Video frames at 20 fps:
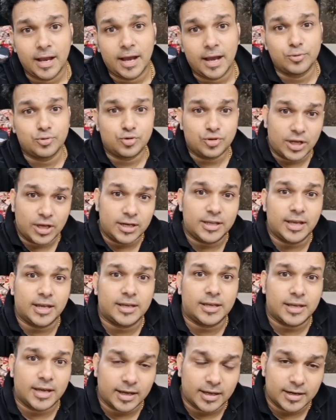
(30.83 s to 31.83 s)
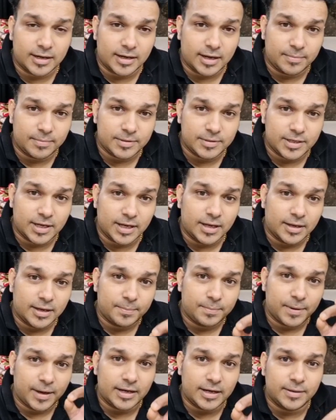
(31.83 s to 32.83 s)
अब उसके लिए क्या करना है भैया
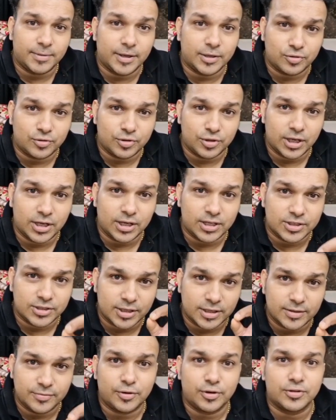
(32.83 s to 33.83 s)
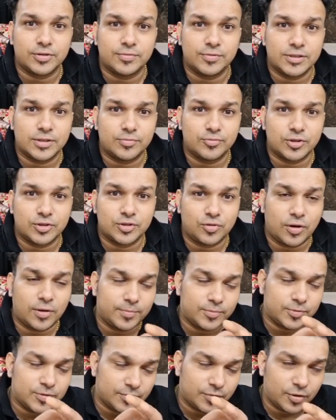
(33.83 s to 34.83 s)
पहली बात तो ये कि स्टडी फॉर सिविल सर्विसेज को
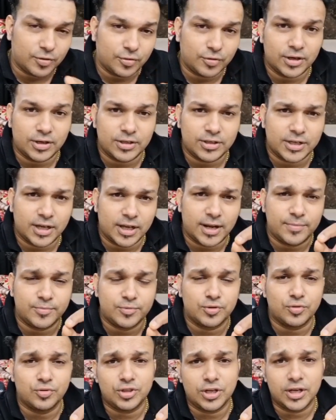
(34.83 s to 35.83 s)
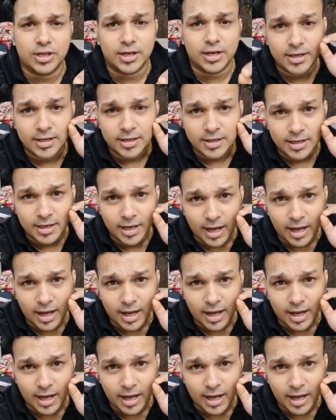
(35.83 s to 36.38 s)
आप सिर्फ फॉलो कर लीजिए आराम से हो जाएगा